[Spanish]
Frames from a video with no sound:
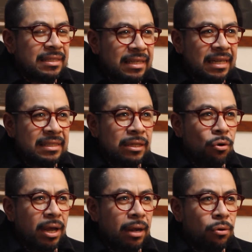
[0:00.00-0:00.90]
si este
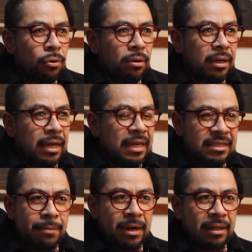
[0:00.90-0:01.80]
órgano
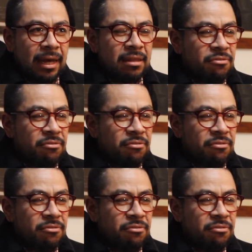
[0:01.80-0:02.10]
es de verdad